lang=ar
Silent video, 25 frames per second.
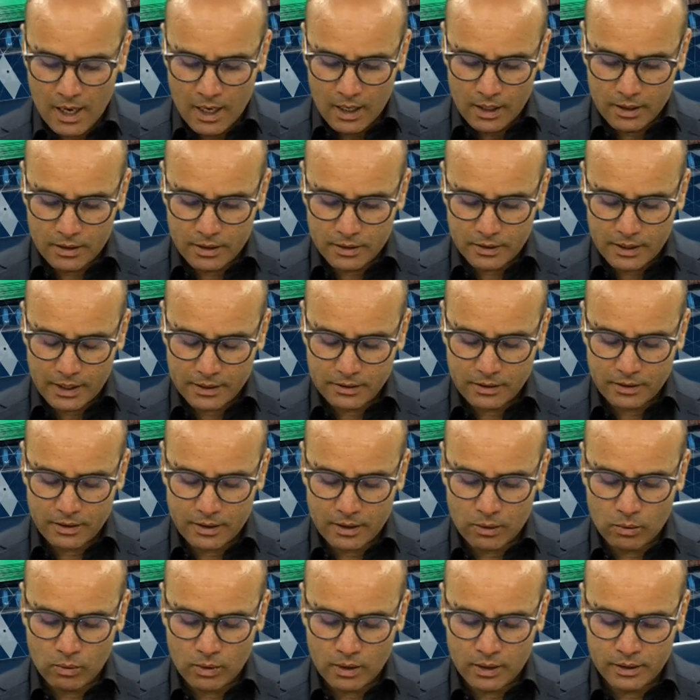اذا نتحدث
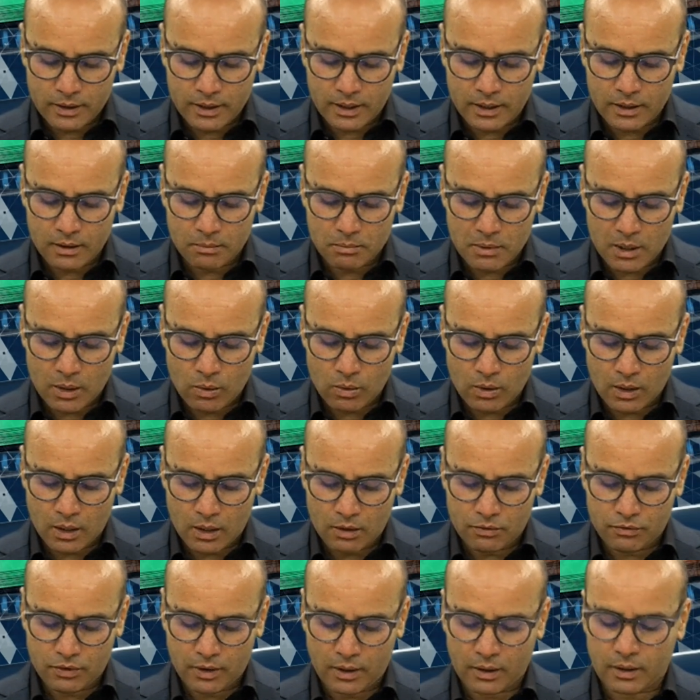اولا يعني ما هو
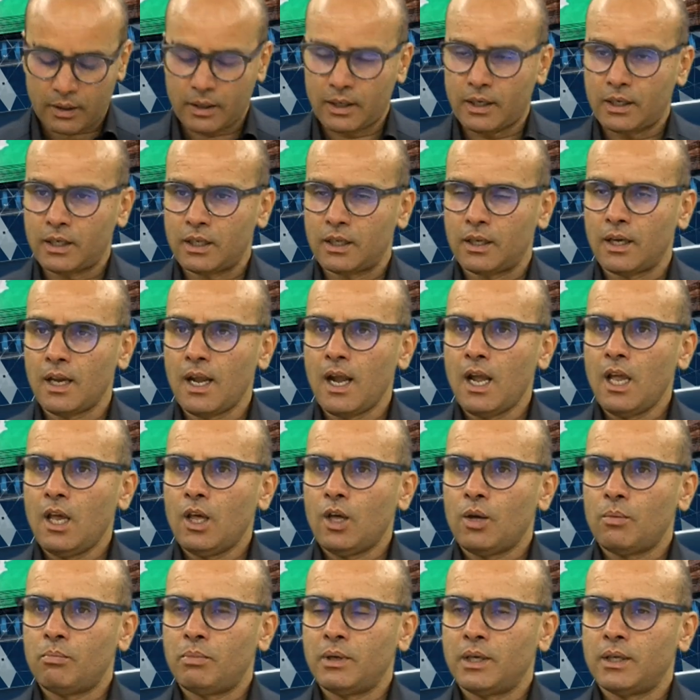الفرق يعني
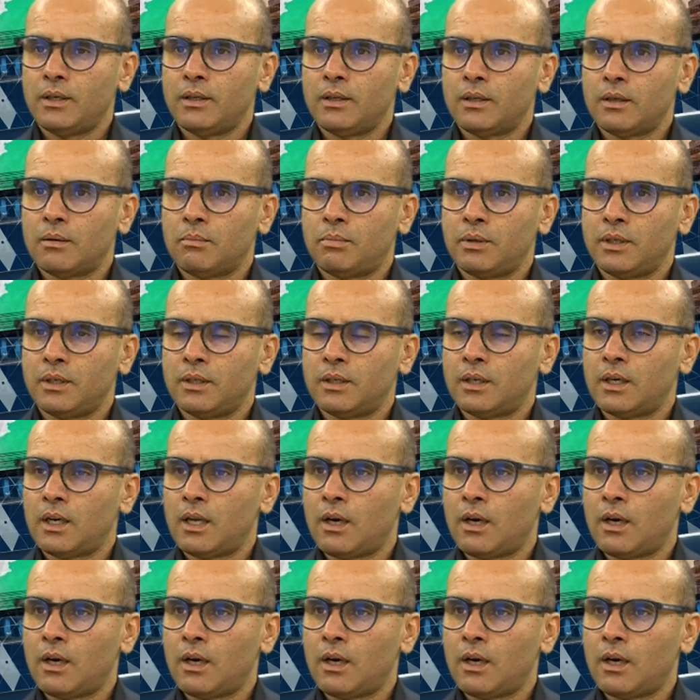بين بين